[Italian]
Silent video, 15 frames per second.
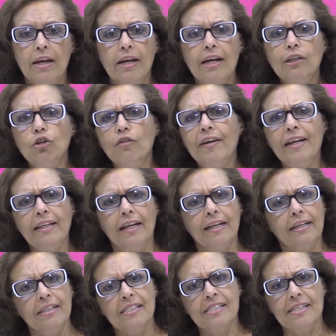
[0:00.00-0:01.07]
Il dovere del
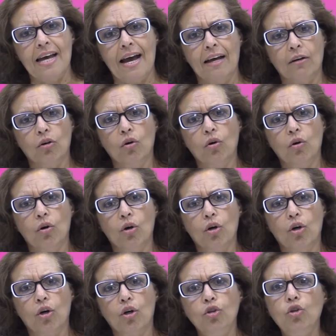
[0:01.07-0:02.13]
cristiano
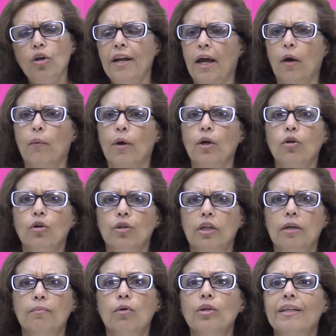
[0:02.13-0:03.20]
non è quello
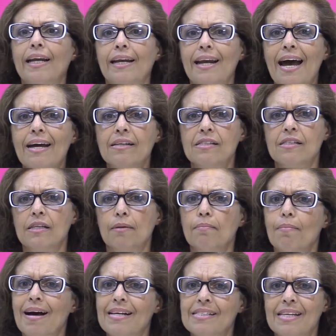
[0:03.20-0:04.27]
di modellarsi in
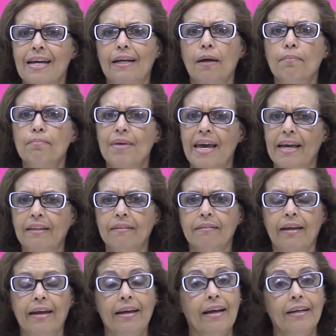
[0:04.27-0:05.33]
base
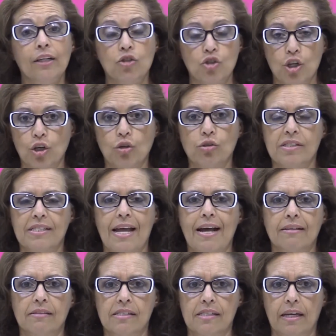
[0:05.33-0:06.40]
all'ambiente e alle
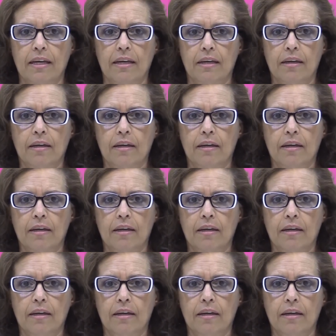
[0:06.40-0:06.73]
circostanze